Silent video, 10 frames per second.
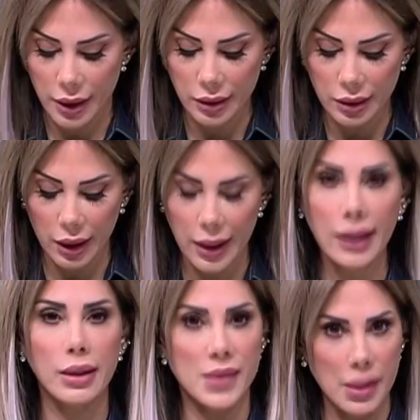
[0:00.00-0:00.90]
رح تطلع
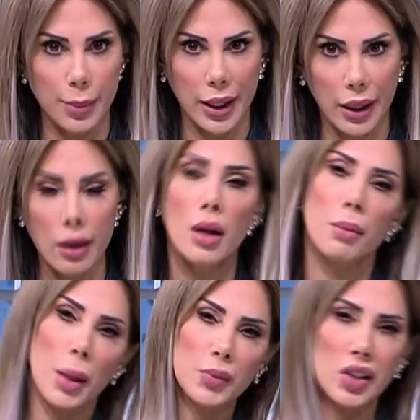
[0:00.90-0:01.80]
الاكله مسبكه
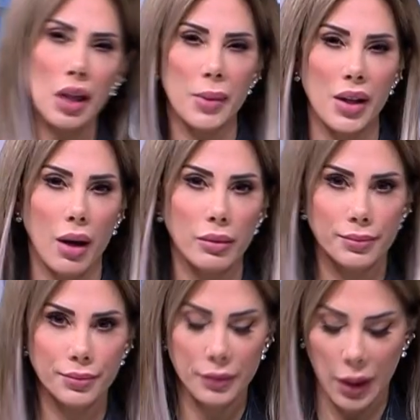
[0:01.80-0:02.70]
ما بتطلع مرقه
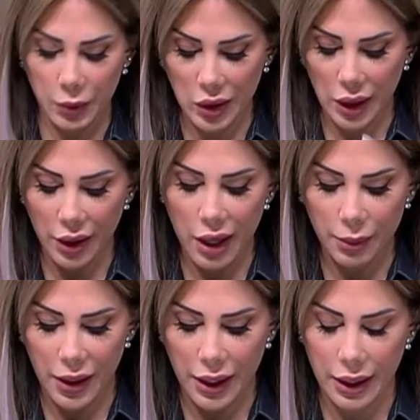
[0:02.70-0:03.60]
هيك بتطلع
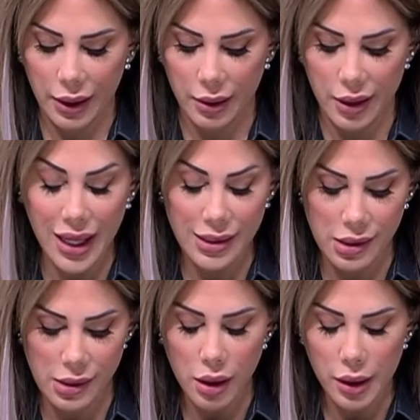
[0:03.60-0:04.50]
راكبه هيك راكزه
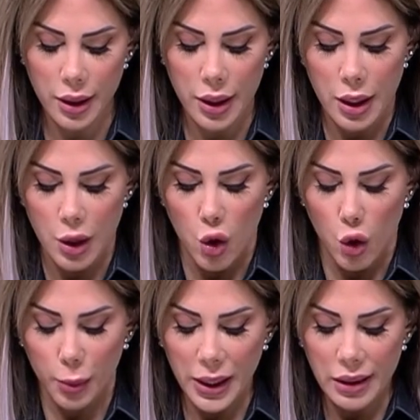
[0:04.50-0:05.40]
صح
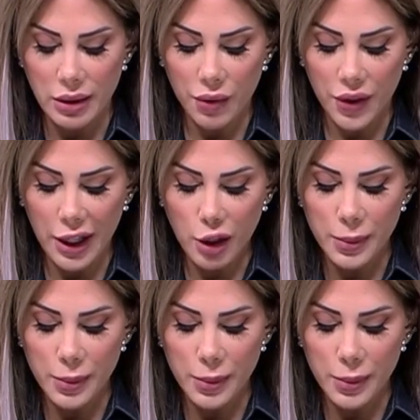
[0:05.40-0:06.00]
وبالاضافه لانه